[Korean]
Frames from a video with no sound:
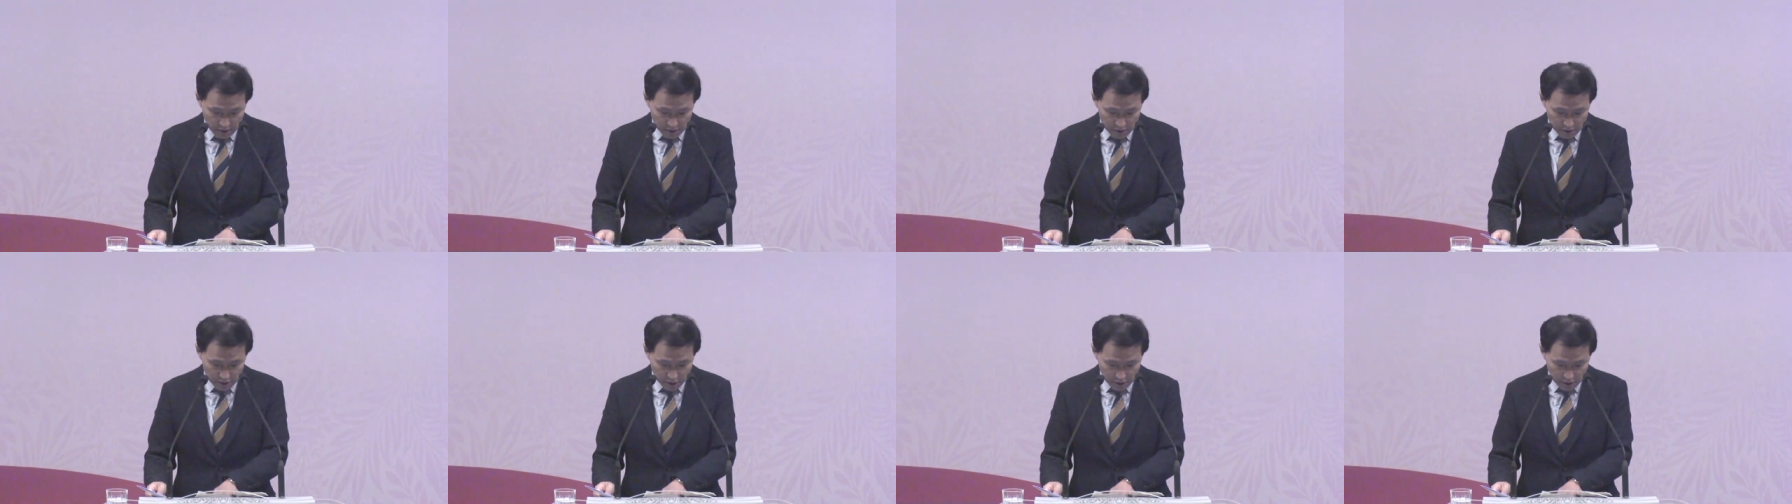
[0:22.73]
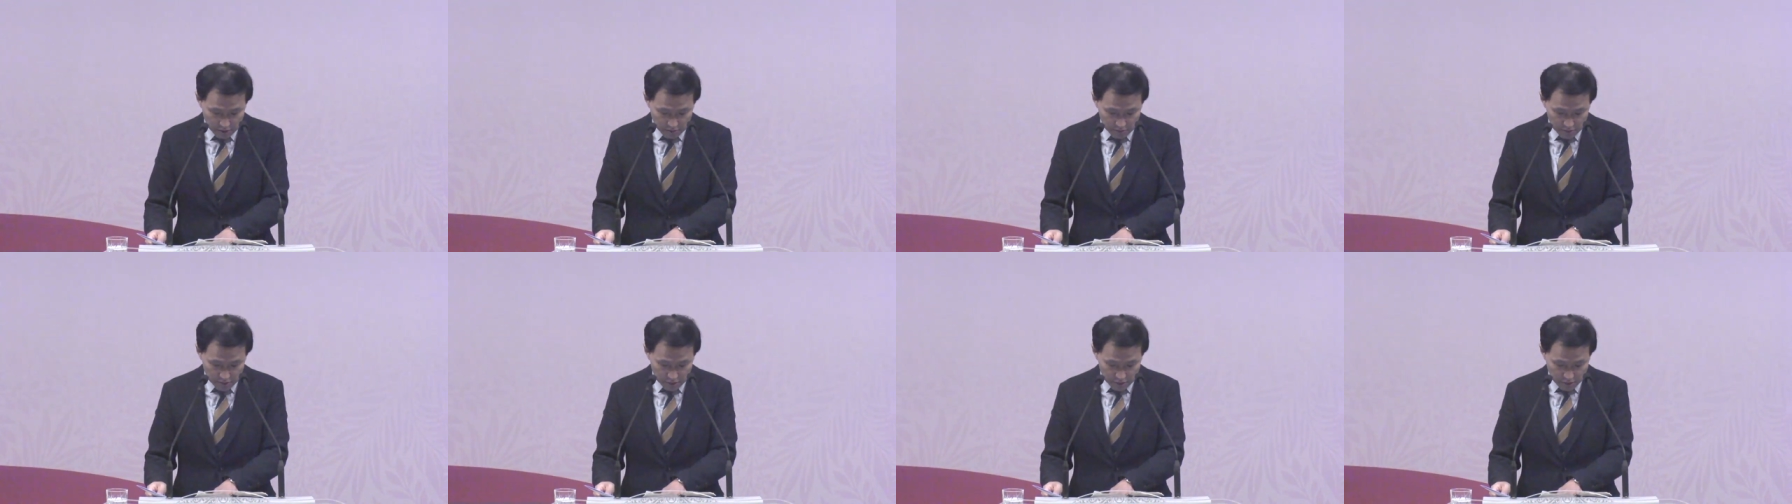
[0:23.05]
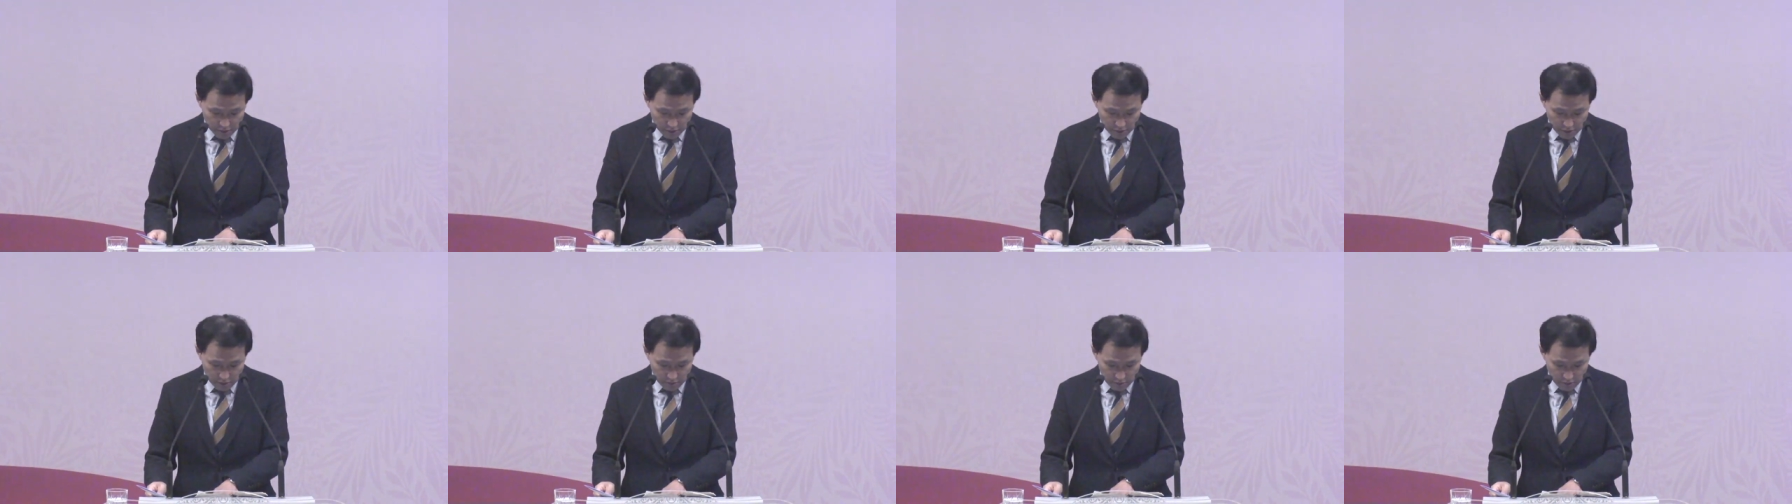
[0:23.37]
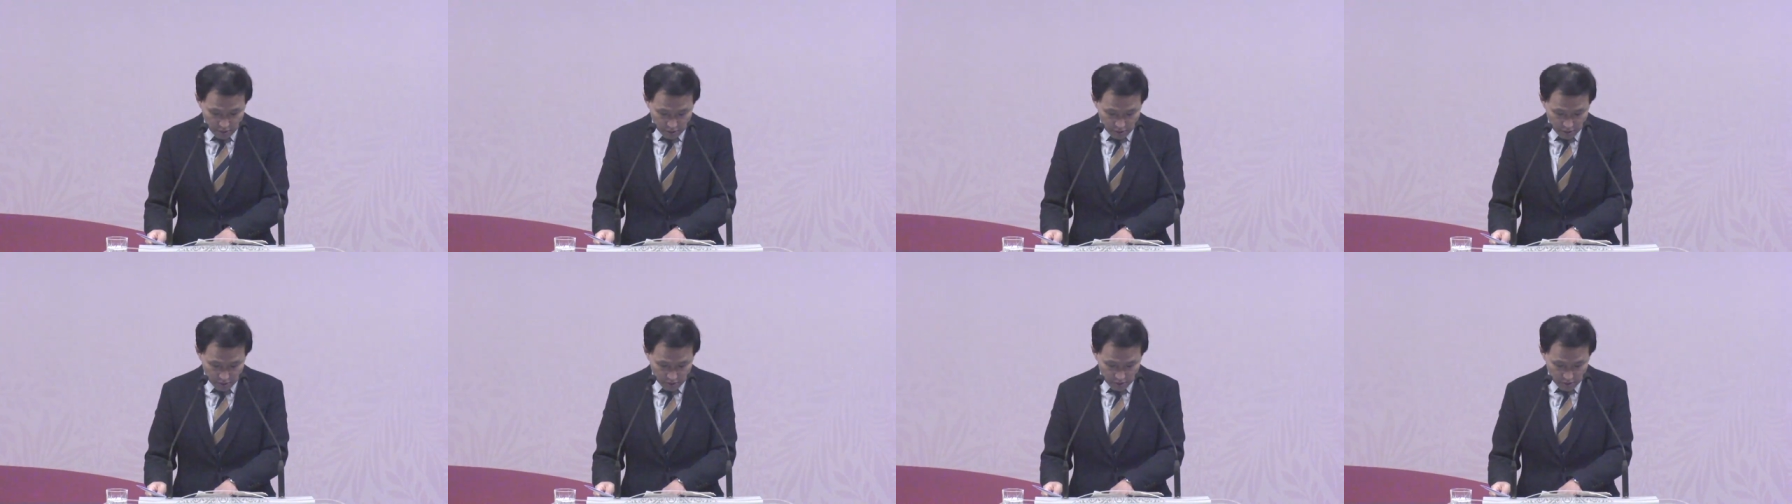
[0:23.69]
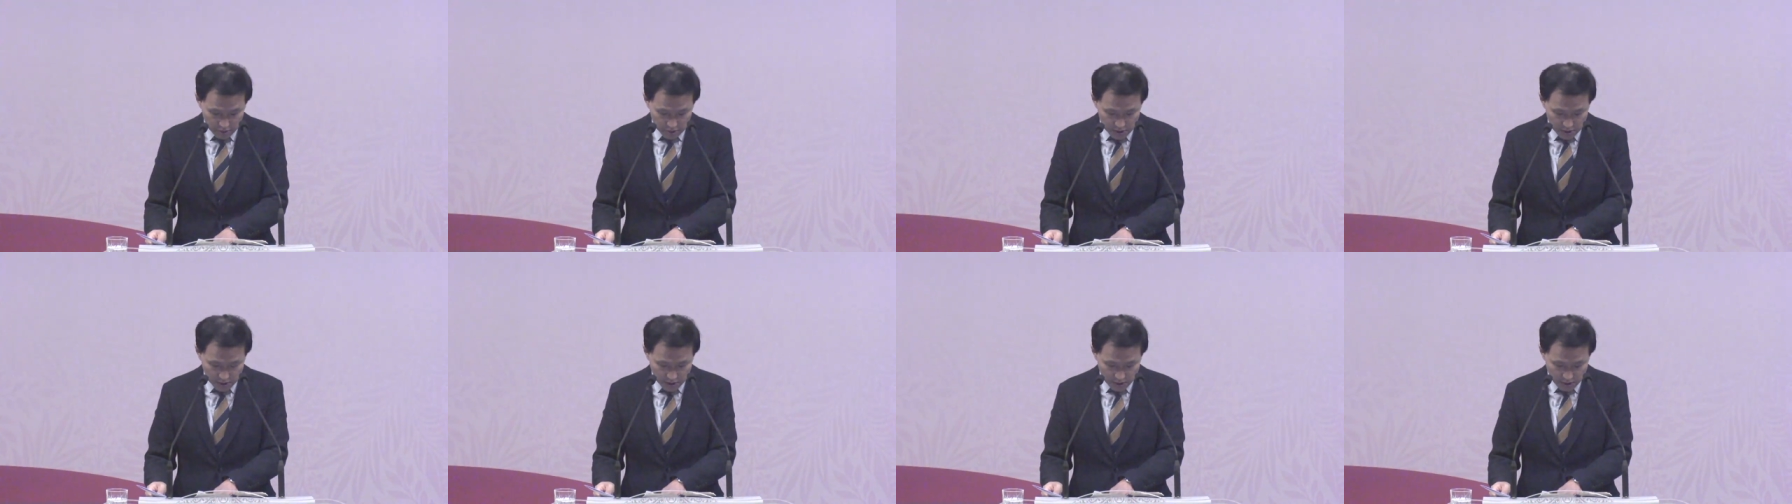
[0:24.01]
처음부터
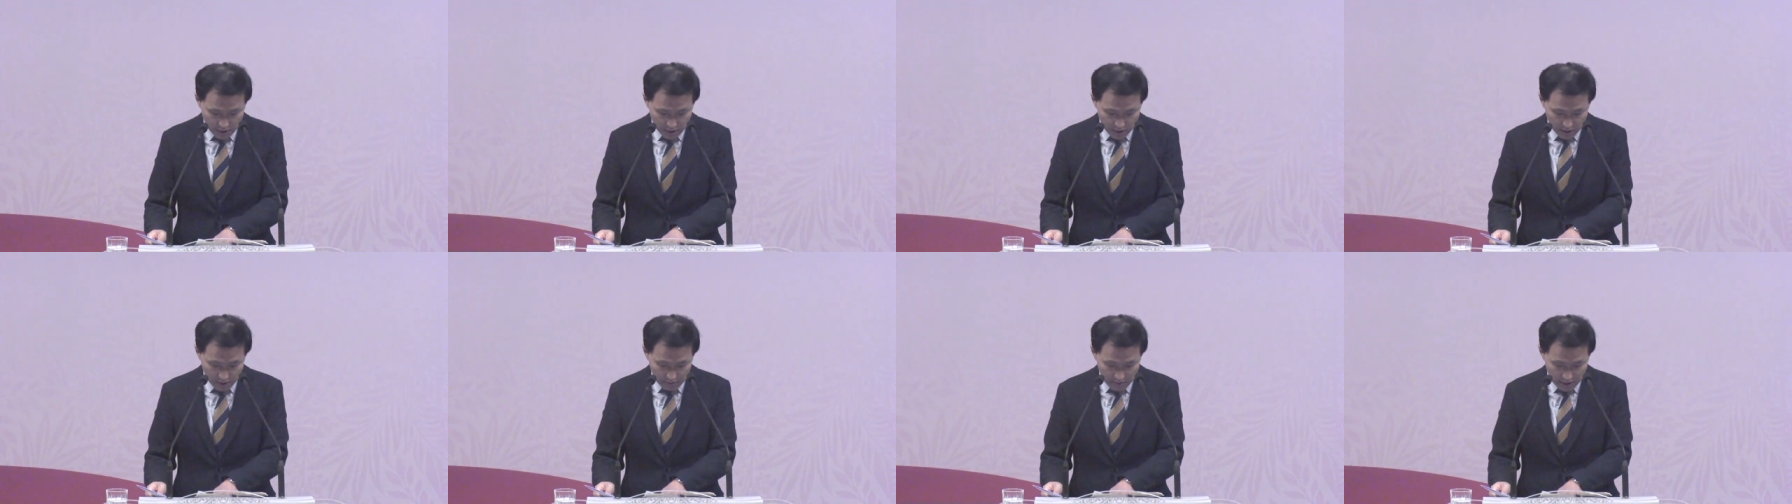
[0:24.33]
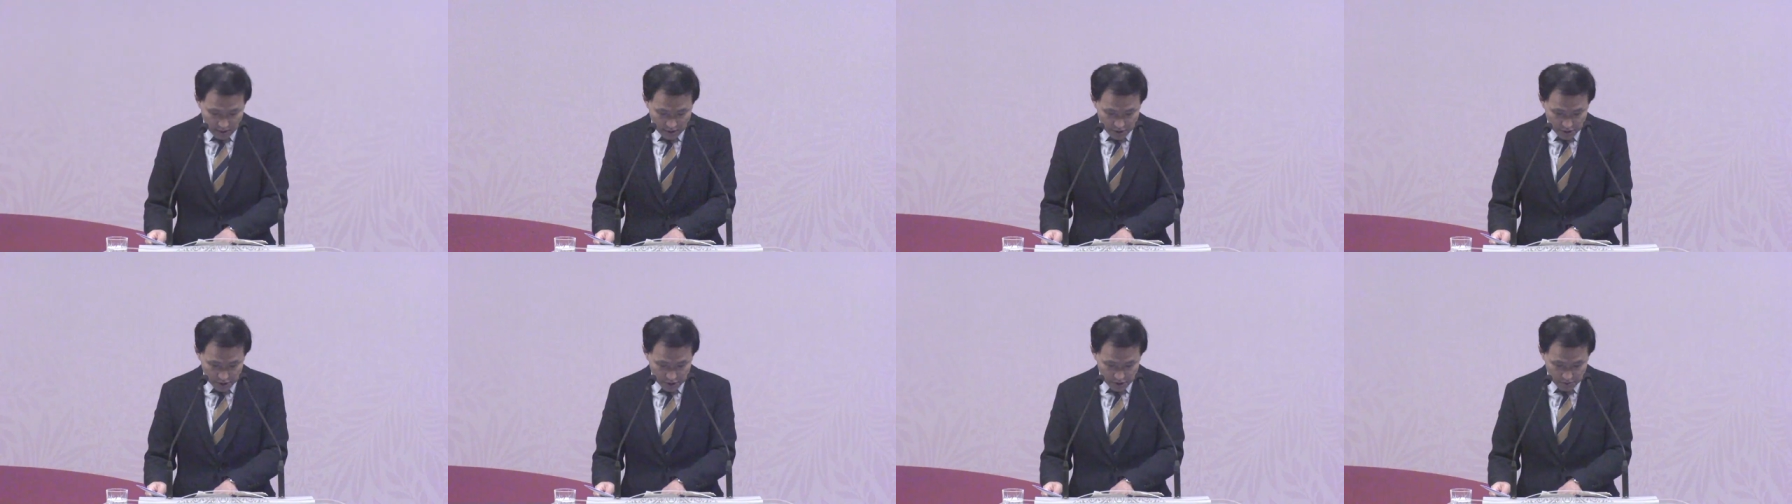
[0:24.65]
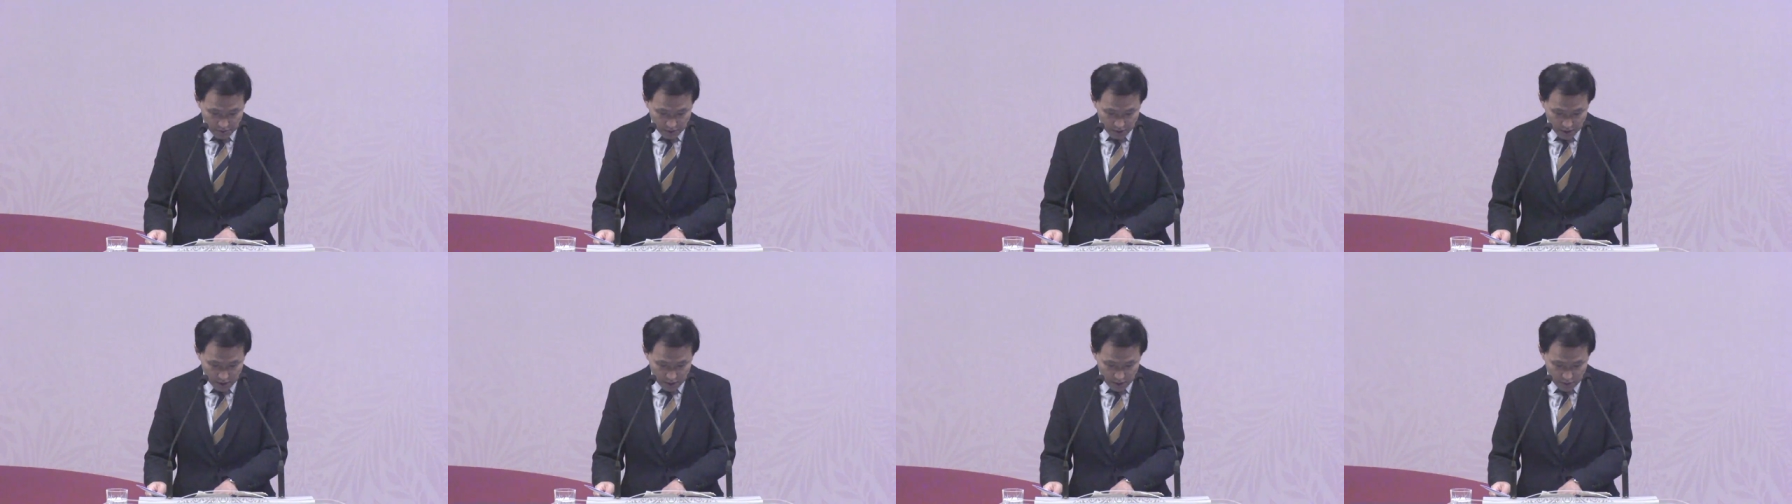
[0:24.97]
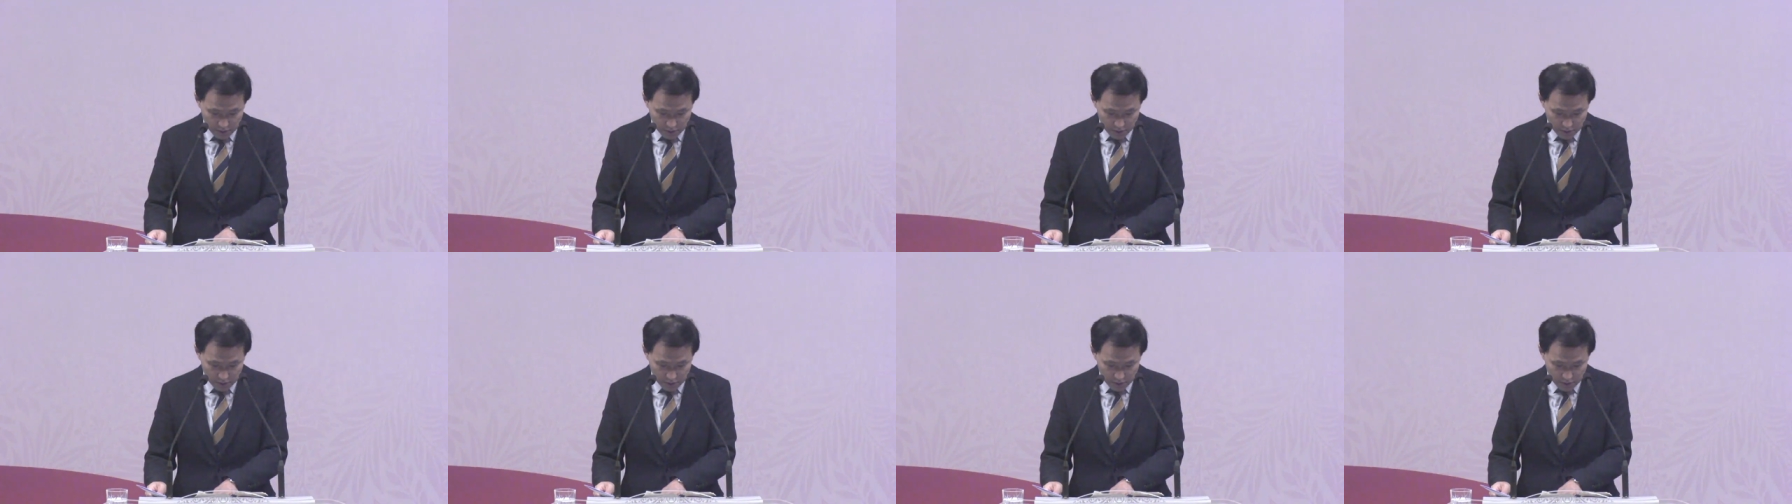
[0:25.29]
목격자와 말씀의